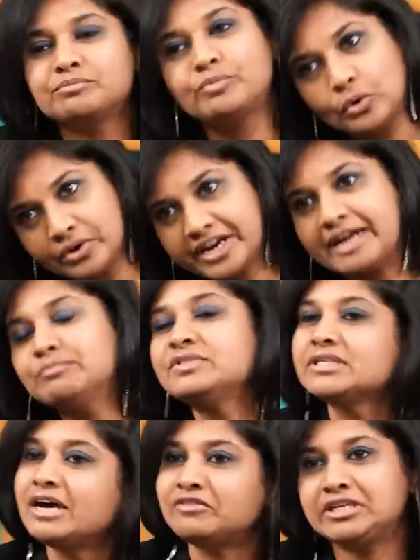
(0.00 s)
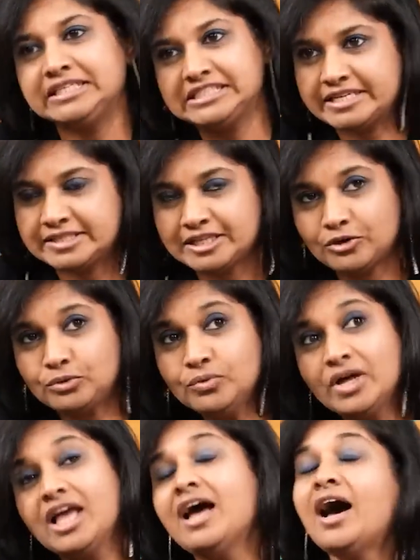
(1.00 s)
ప్రోగ్రామ్స్ అవన్నీ చేస్తాను
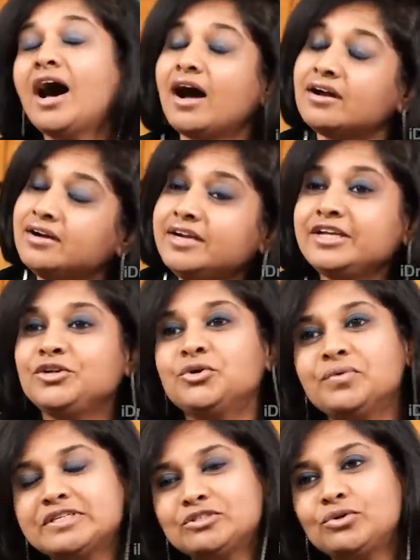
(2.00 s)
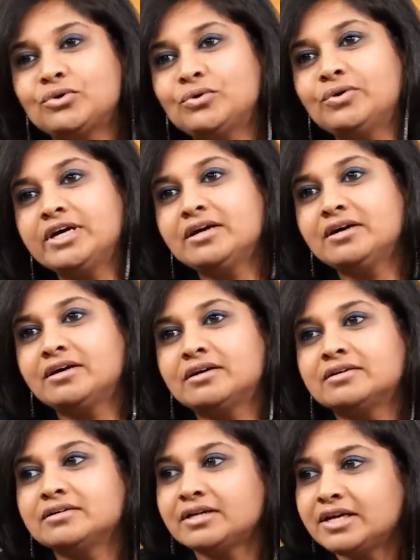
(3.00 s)
అక్కడ యూఎస్లో కూడా
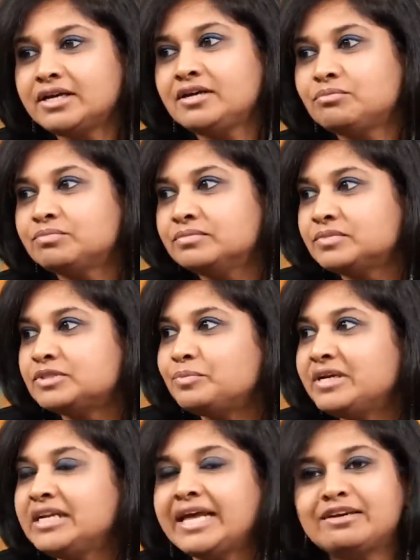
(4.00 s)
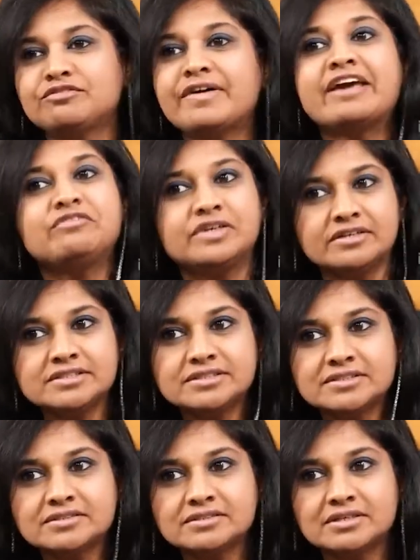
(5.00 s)
ఈ ఇట్స్ బీన్ లైక్ ఫైవ్ ఇయర్స్
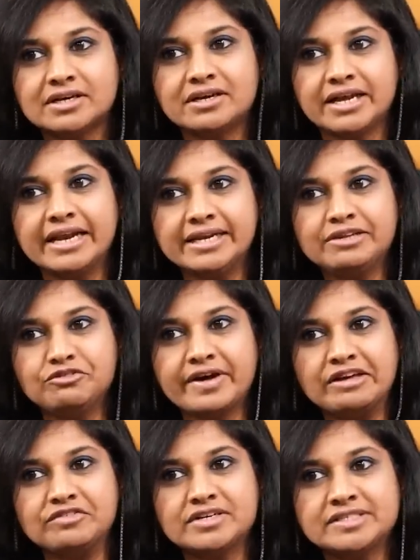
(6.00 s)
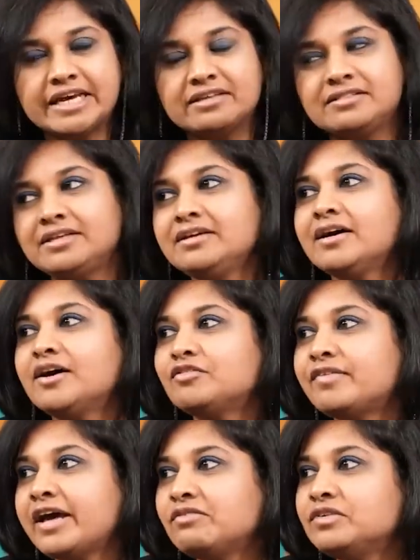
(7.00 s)
ఎర్లీ ఫైవ్ ఇయర్స్ అయింది ఆ
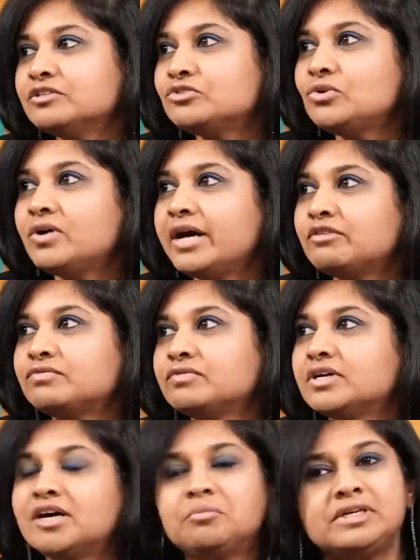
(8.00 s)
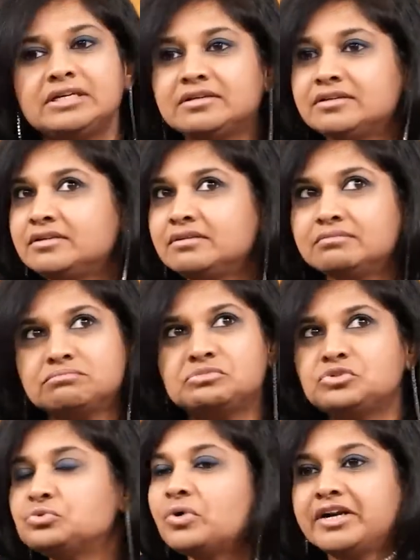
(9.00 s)
ఫైవ్ ఇయర్స్లో ఐ కంప్లీటెడ్
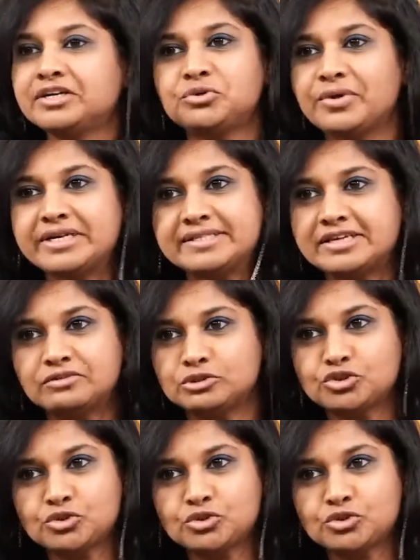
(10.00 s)
టూ హండ్రెడ్ ట్వంటీ సెవెన్